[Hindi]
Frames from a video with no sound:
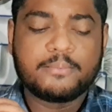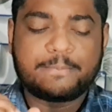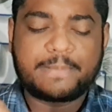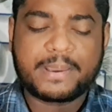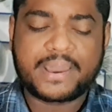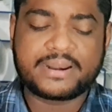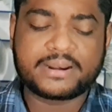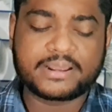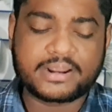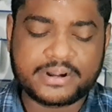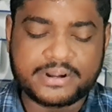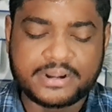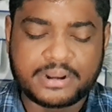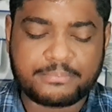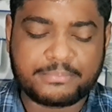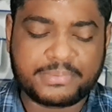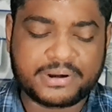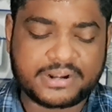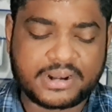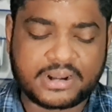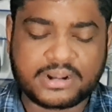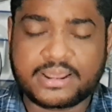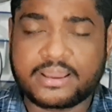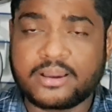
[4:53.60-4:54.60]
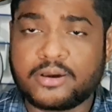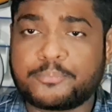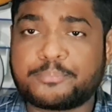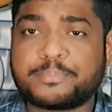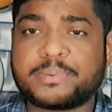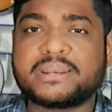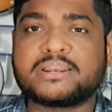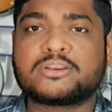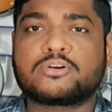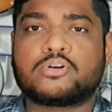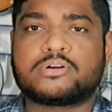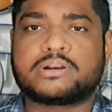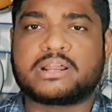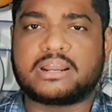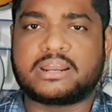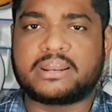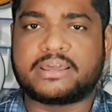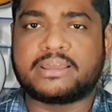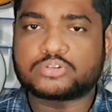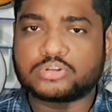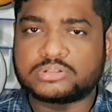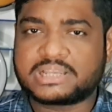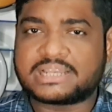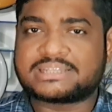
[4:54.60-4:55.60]
पैन कार्ड नंबर डालना है और पिन कोड डालना
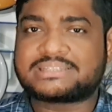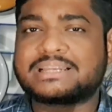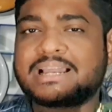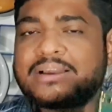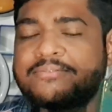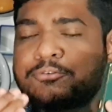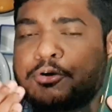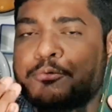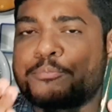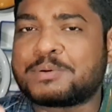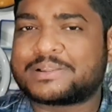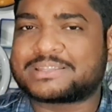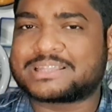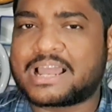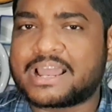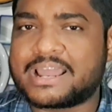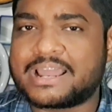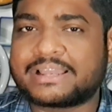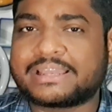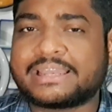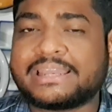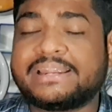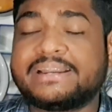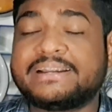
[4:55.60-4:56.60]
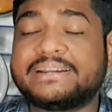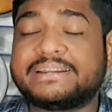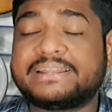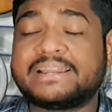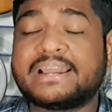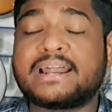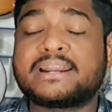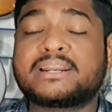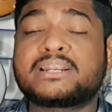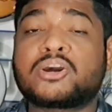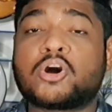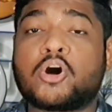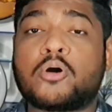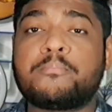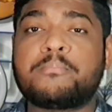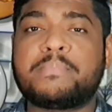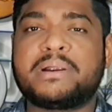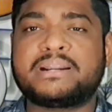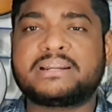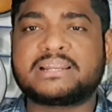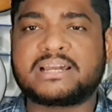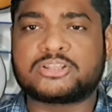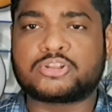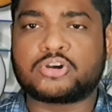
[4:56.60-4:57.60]
है तो जैसे कि आपको पता है कि इंडियन
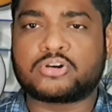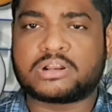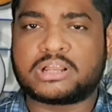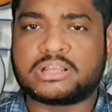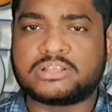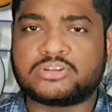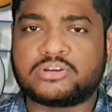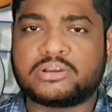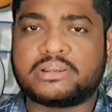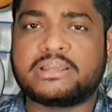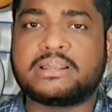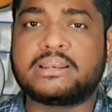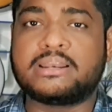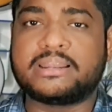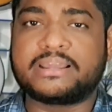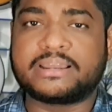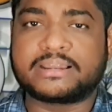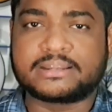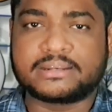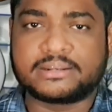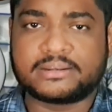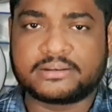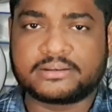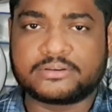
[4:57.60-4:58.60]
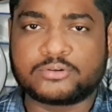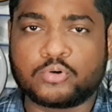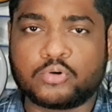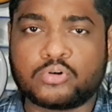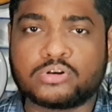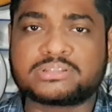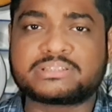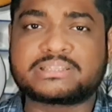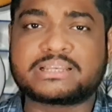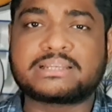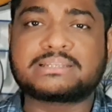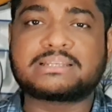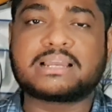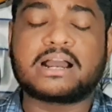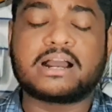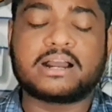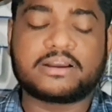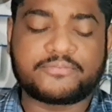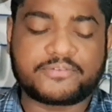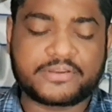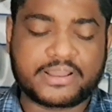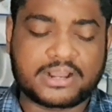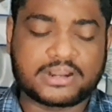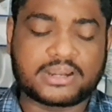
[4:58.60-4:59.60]
गवर्नमेंट का के दौरान जो ये रूल्स है
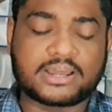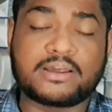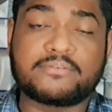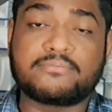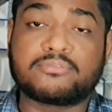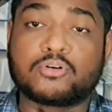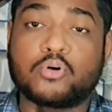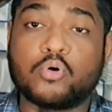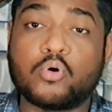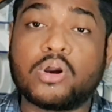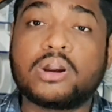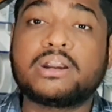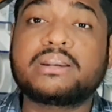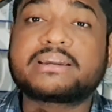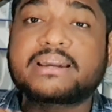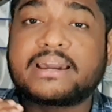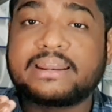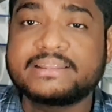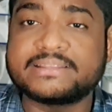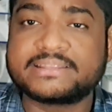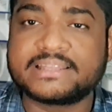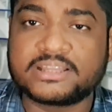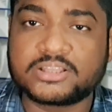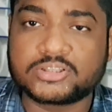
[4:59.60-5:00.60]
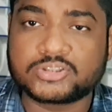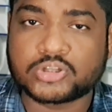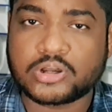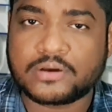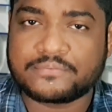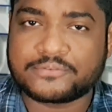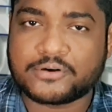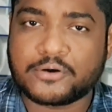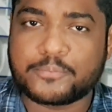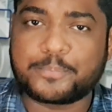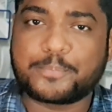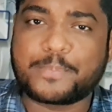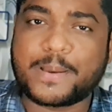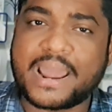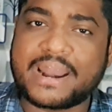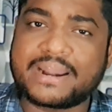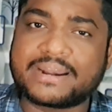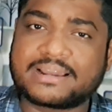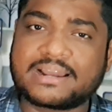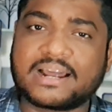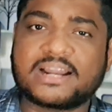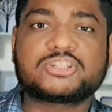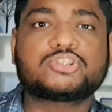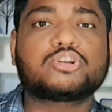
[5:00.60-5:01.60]
जहां पे अगर आप गोल्ड खरीदे तो आपको
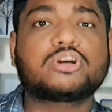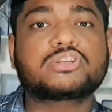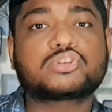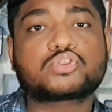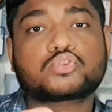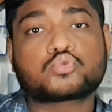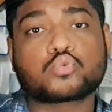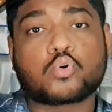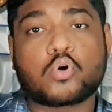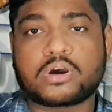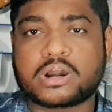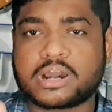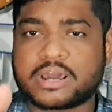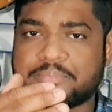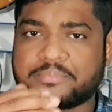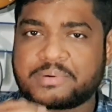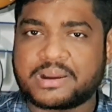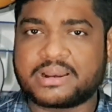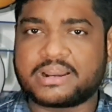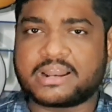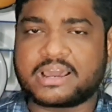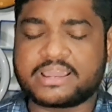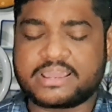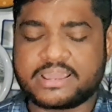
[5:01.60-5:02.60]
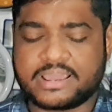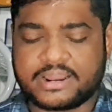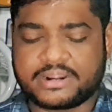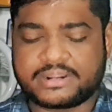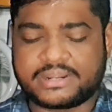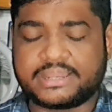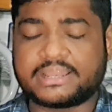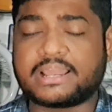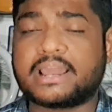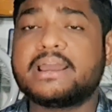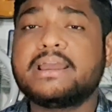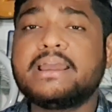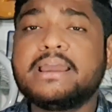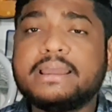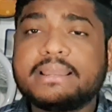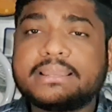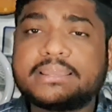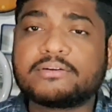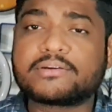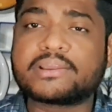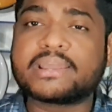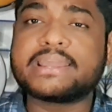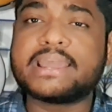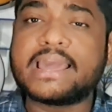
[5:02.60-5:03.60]
पैन कार्ड जो है शो करवाना ही है ठीक है
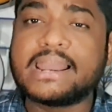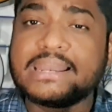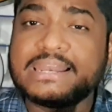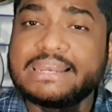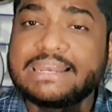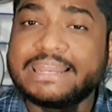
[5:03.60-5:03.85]
क्योंकि ये